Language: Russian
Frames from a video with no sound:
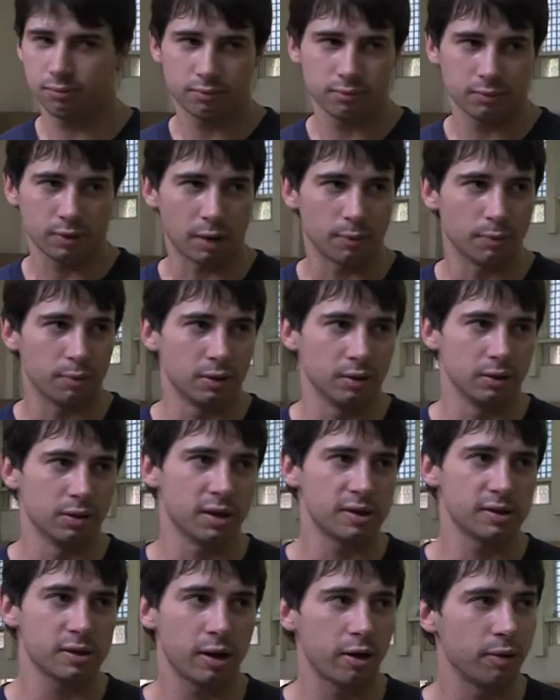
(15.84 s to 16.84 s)
как бы
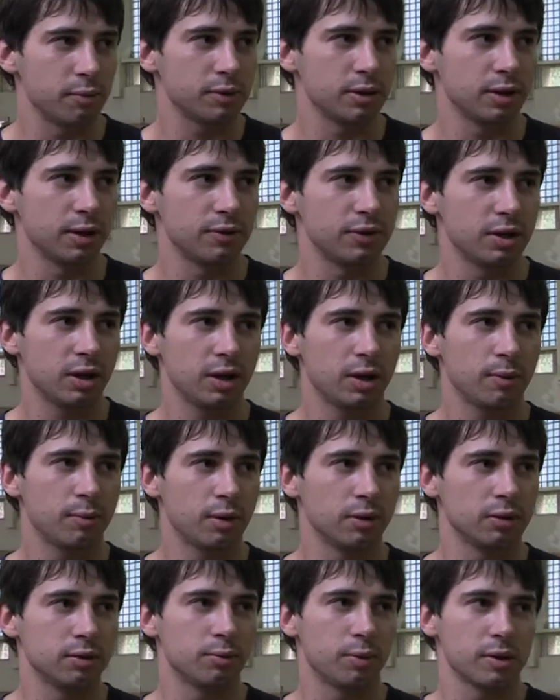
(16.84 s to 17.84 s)
настраиваемся на всех
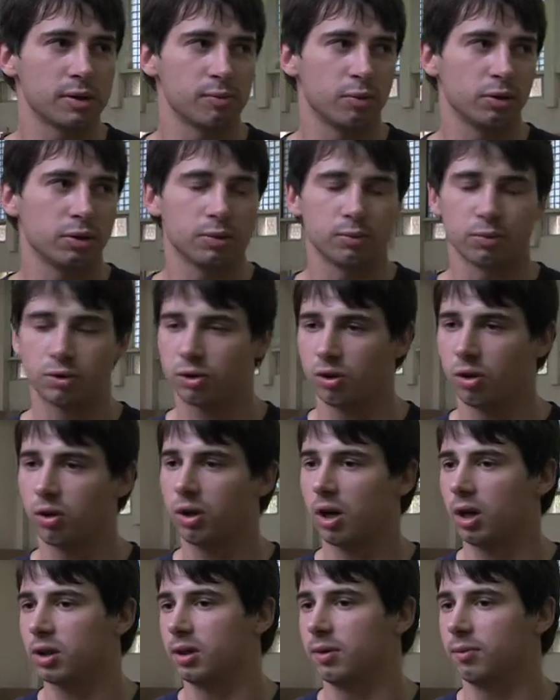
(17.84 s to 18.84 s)
команд, посмотрим, что и
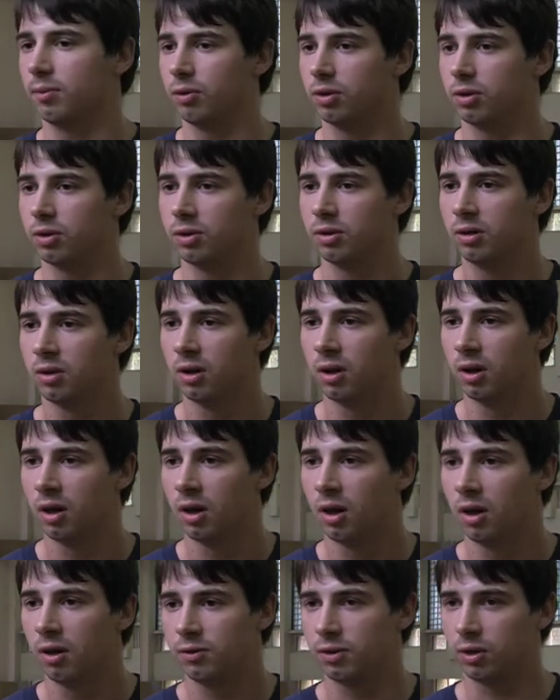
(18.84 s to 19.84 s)
как там будет.
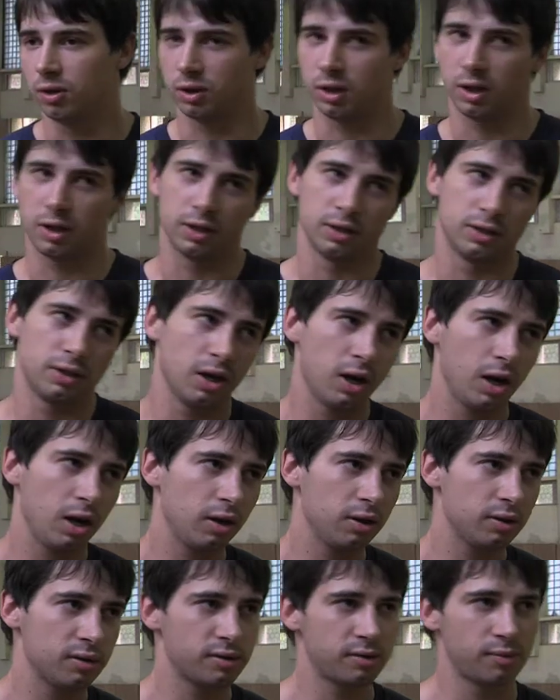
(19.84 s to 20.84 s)
Все-таки
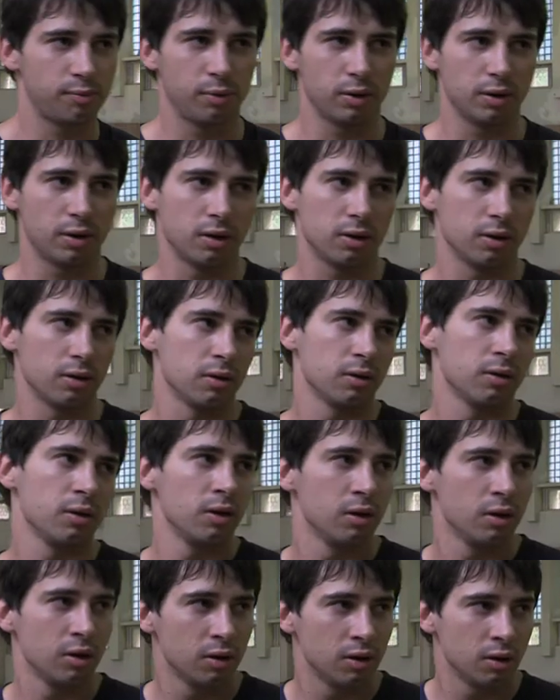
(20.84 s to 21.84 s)
Китай, смена
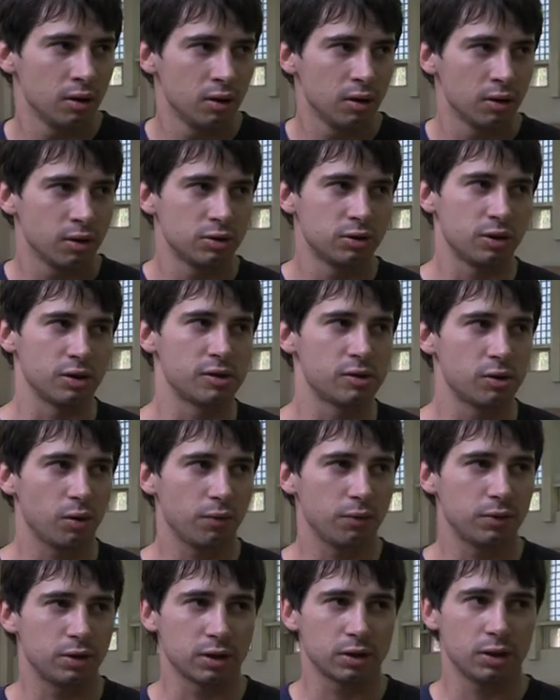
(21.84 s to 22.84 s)
часов
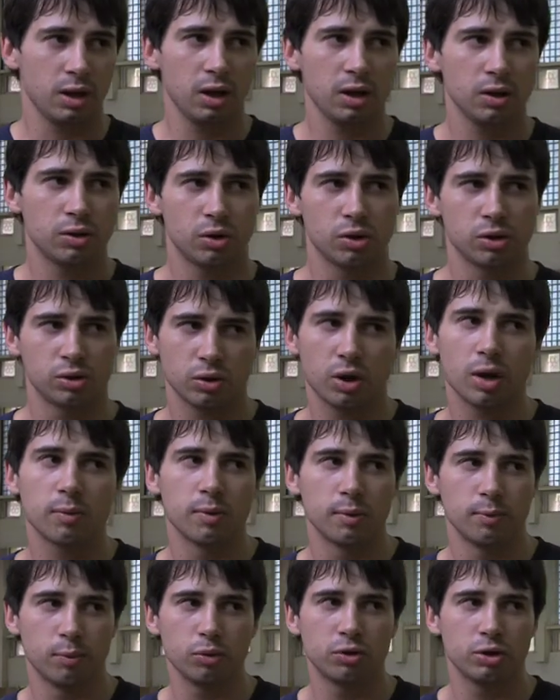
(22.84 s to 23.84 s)
и так далее, то есть, ну, как
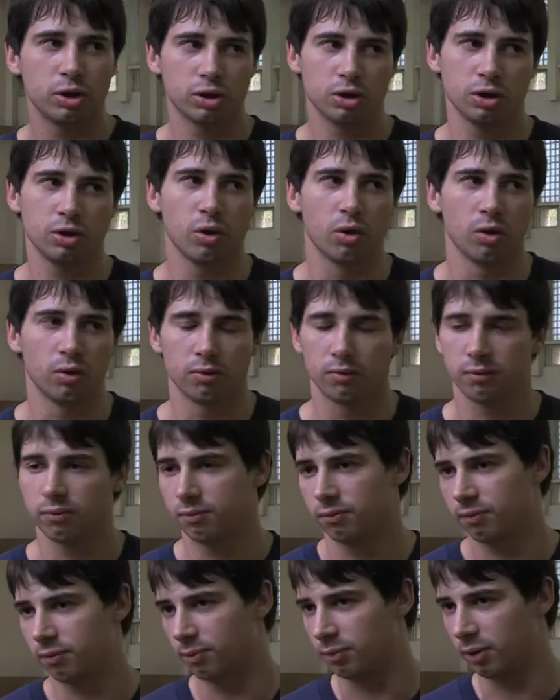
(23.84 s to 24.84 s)
бы будет тяжело
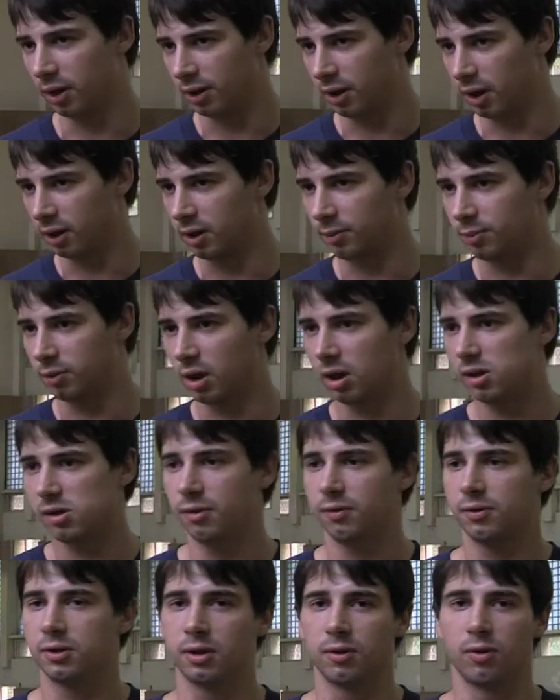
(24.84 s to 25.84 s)
в плане адаптации
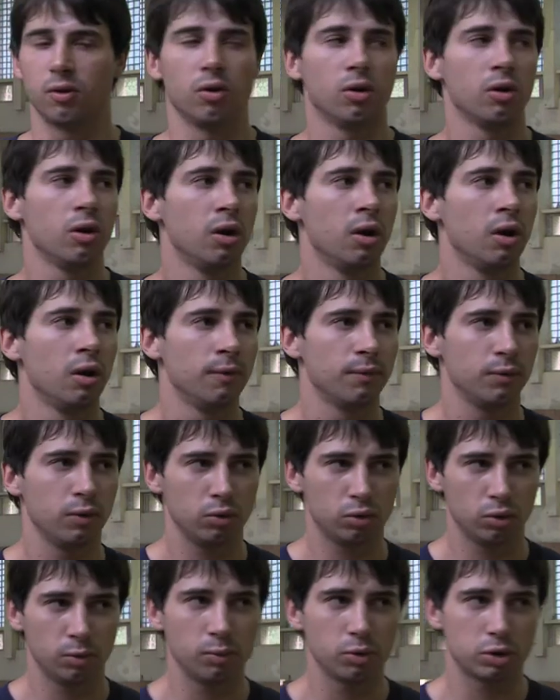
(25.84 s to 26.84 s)
всего, но
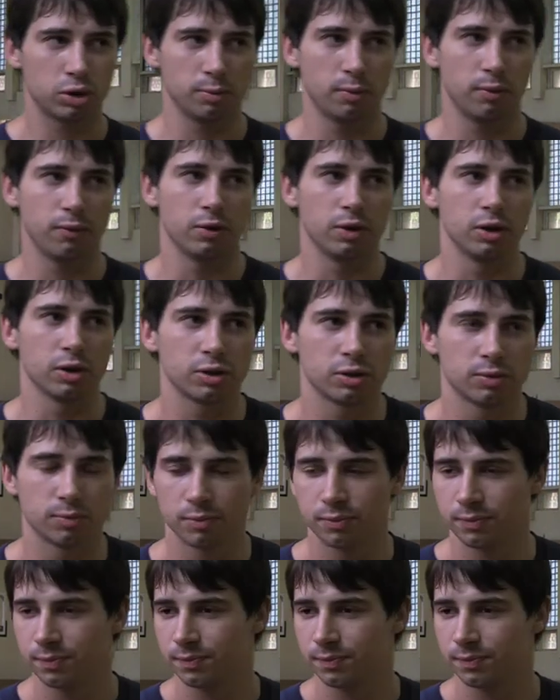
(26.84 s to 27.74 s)
думаю, что мы выдержим